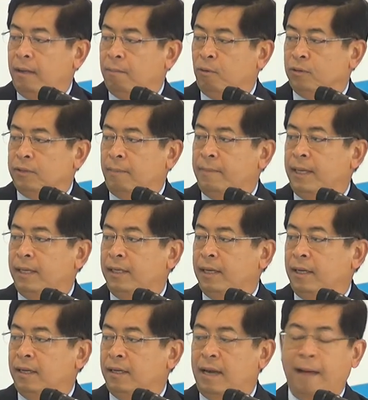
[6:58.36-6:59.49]
โมซัมบิกเนี่
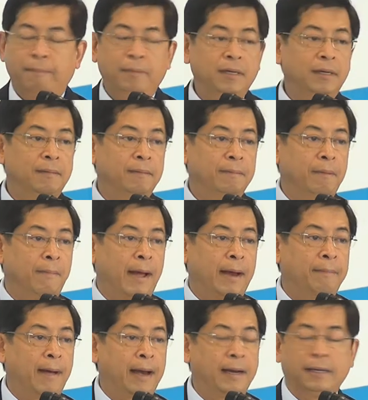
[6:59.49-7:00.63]
ยน้ำลึกประมาณ
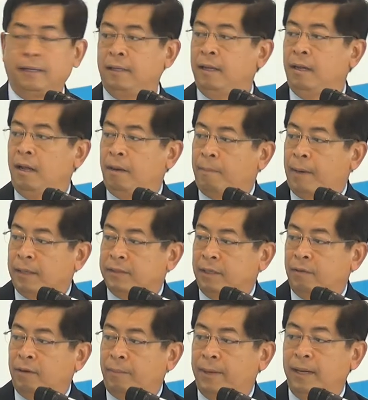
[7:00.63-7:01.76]
พันหนึ่งบราซิ
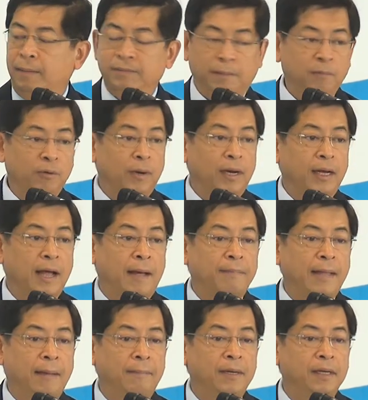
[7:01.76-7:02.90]
ลเราไปเริ่มสำรวจนะครับ
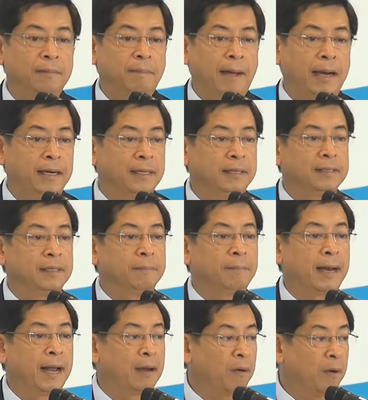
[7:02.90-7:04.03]
น้ำลึกพันหนึ่งถึง
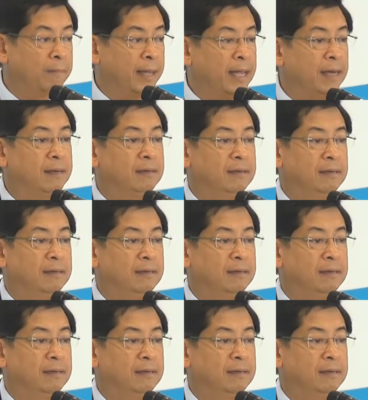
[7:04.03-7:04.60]
พันห้าร้อยเมตร